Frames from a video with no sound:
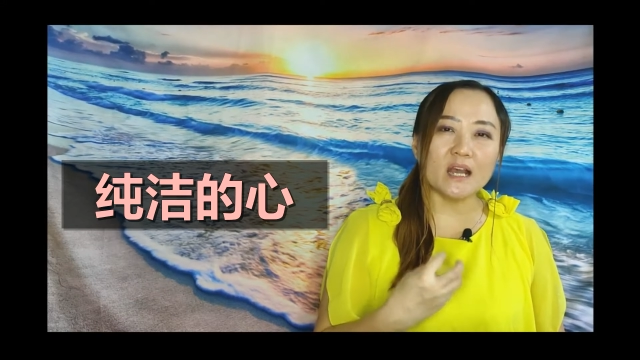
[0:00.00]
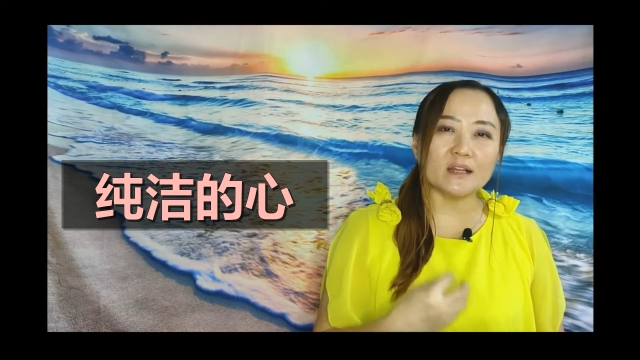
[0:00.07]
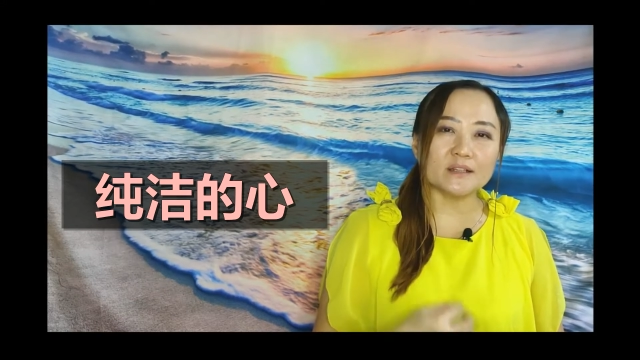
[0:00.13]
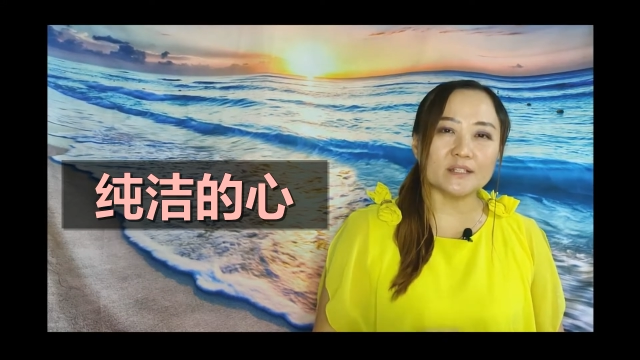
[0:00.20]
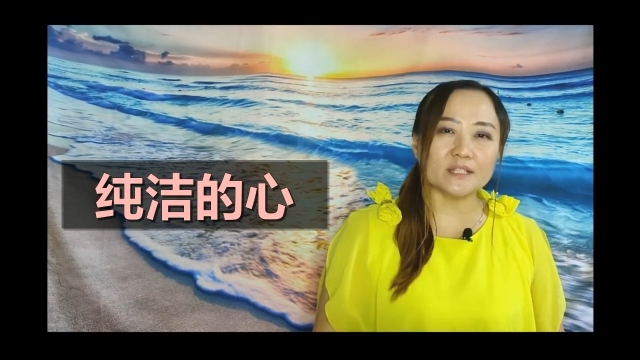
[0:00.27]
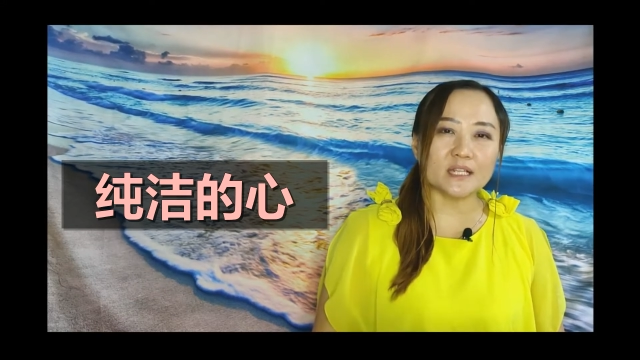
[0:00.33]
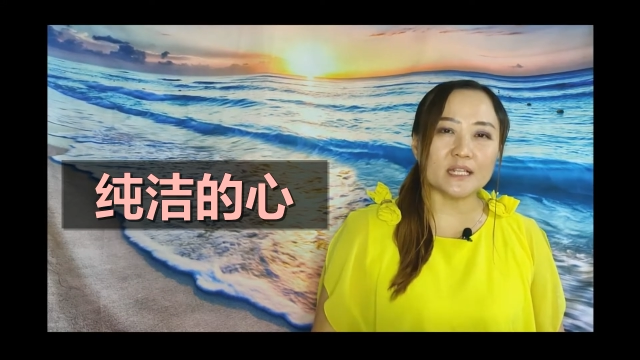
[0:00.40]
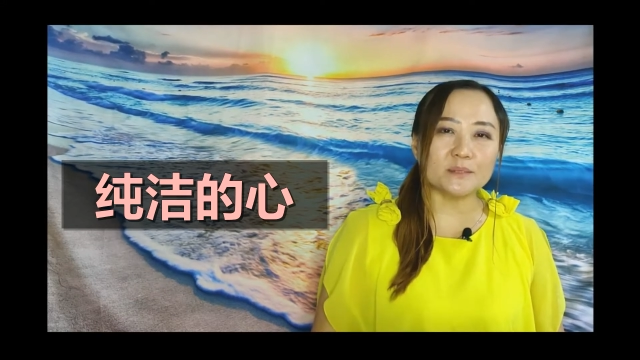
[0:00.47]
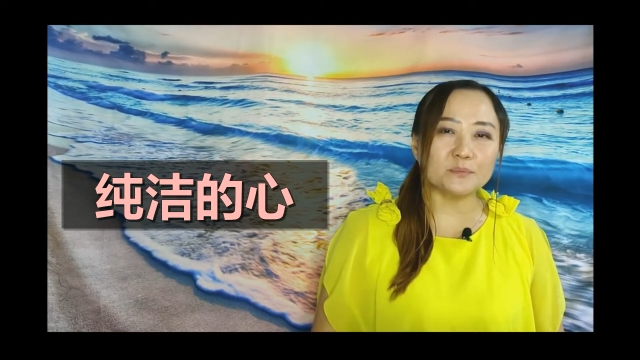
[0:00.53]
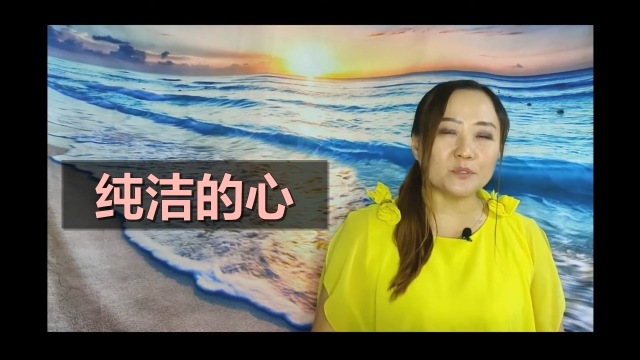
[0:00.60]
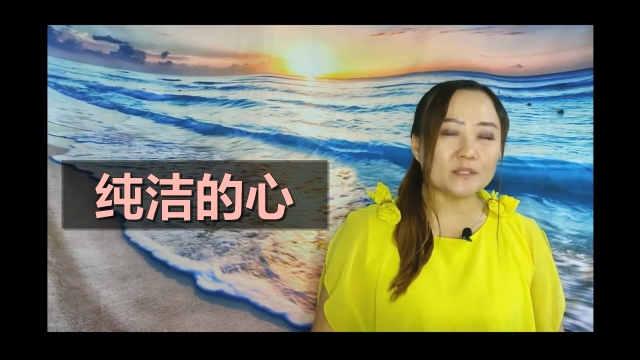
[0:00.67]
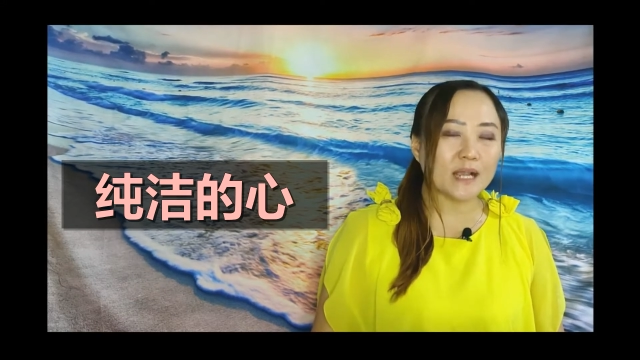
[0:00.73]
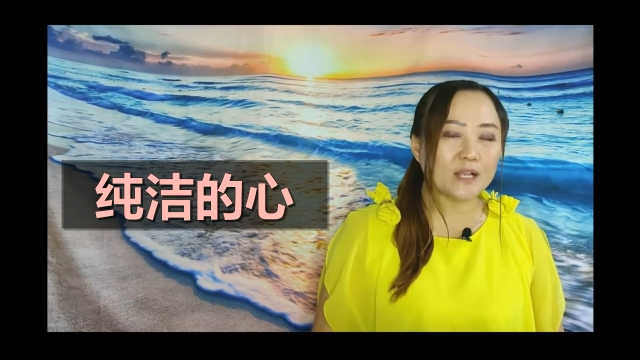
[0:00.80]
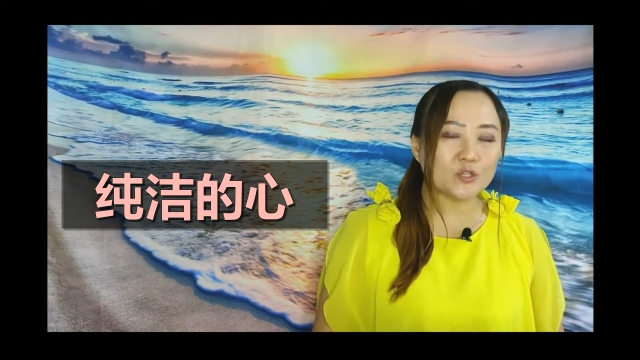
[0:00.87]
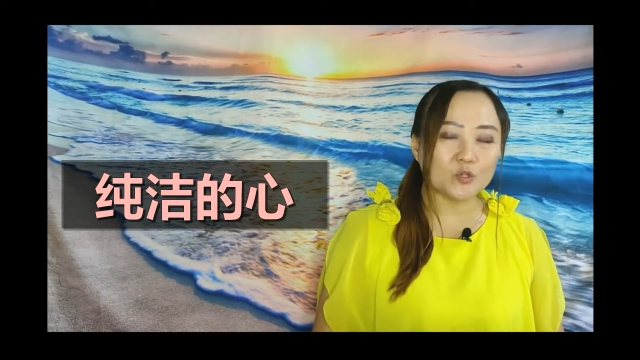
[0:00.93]
恶的心、
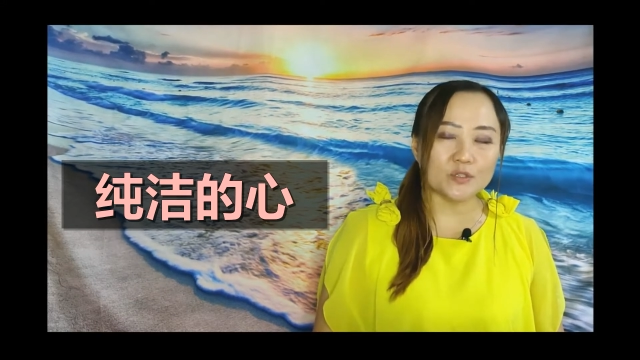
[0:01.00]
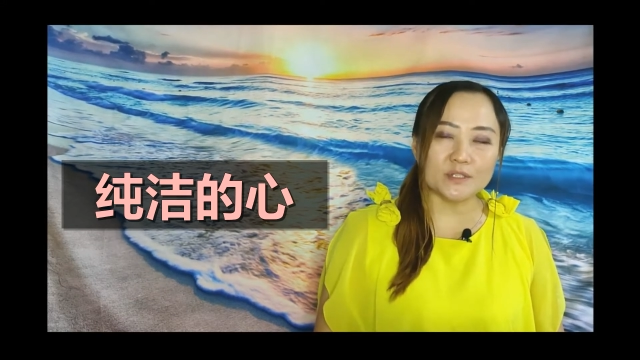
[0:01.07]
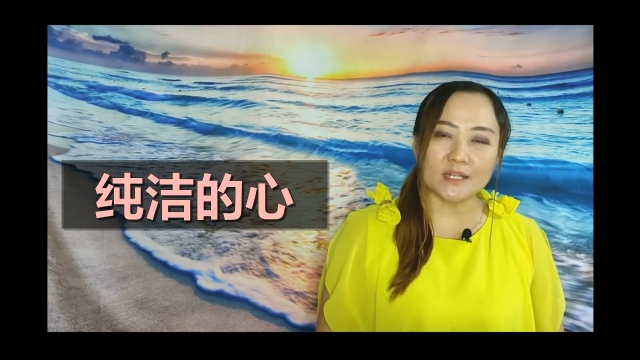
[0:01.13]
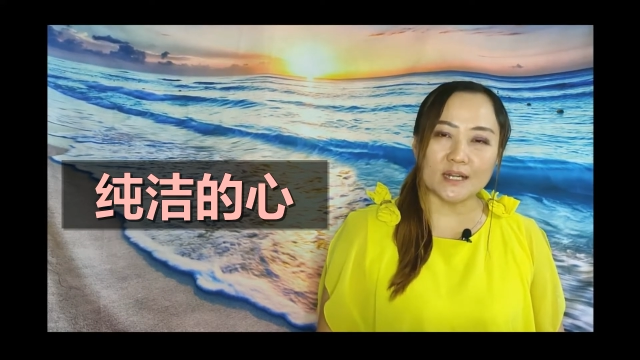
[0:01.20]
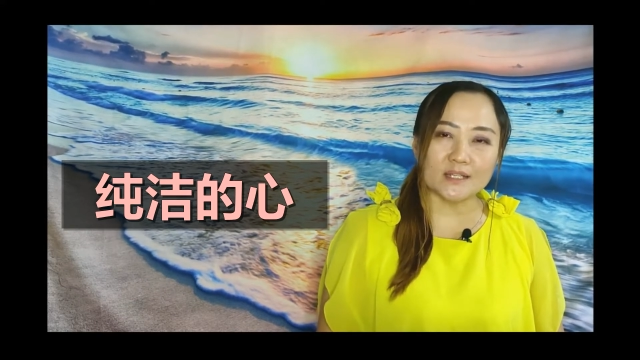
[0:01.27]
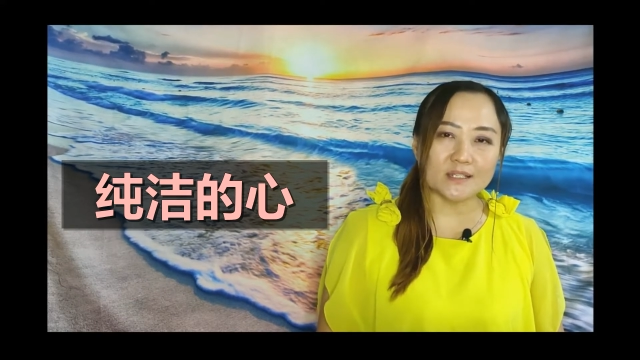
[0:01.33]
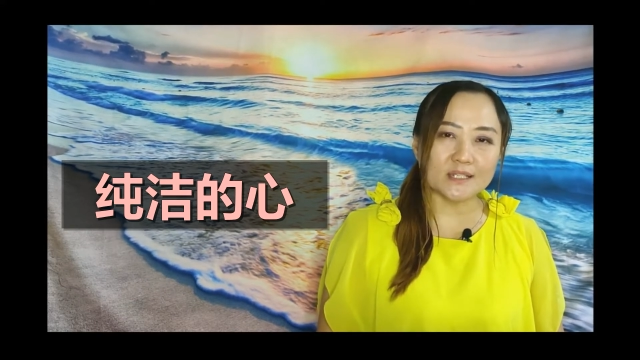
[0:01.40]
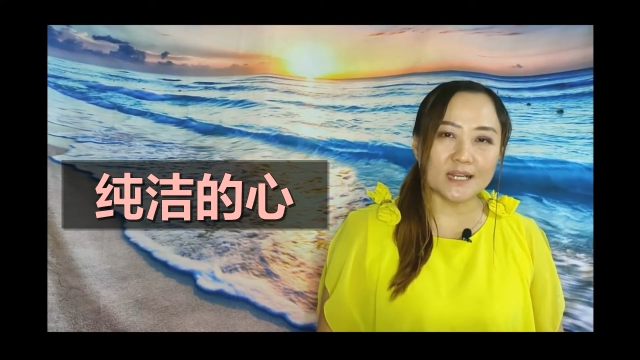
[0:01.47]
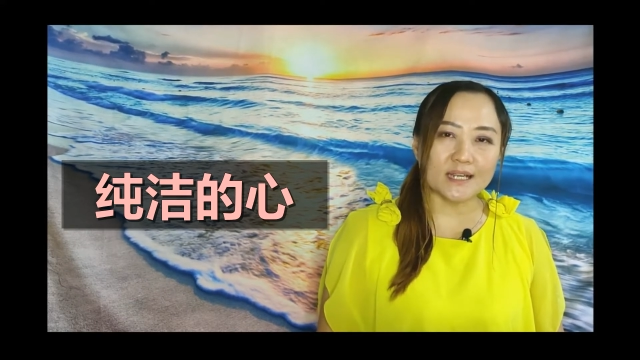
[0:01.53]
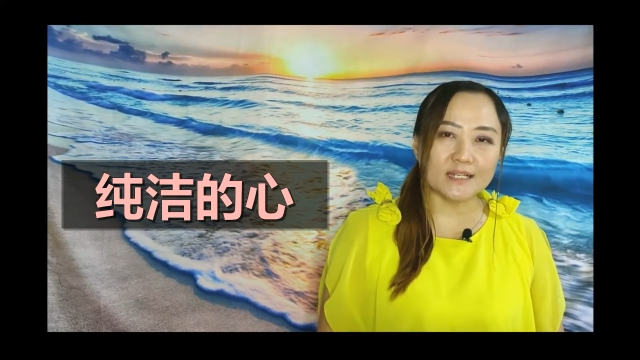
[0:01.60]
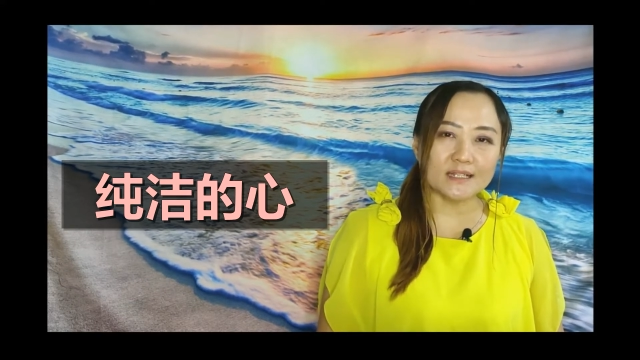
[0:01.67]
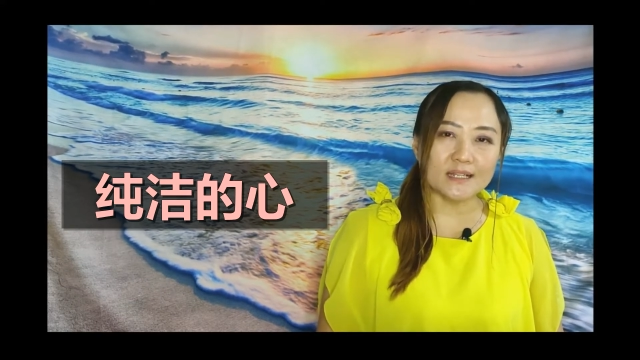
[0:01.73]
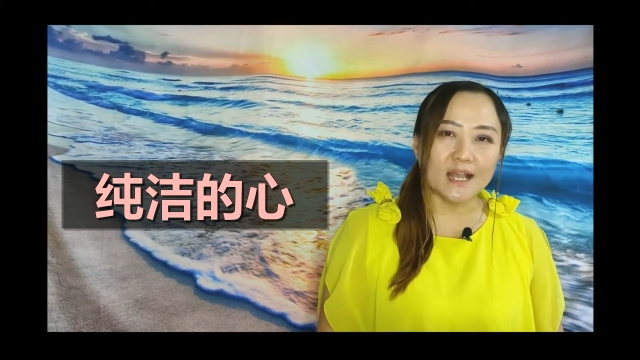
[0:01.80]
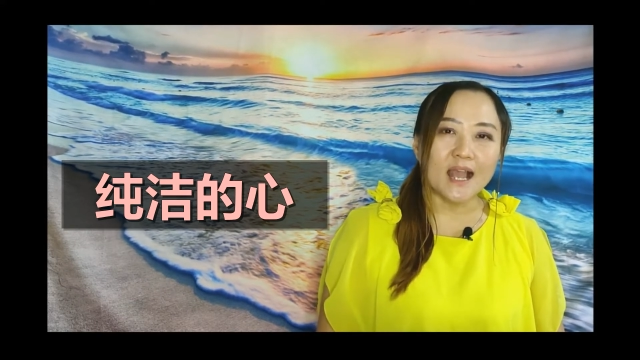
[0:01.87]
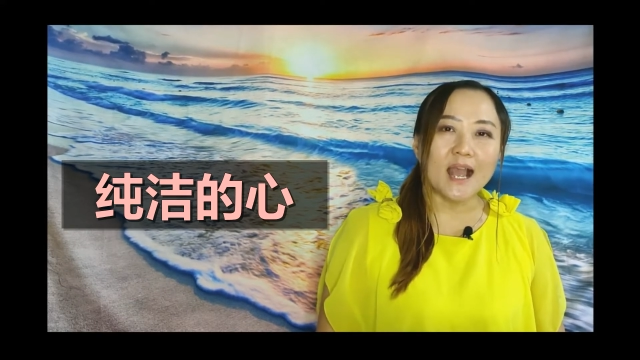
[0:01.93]
不再纯洁的心，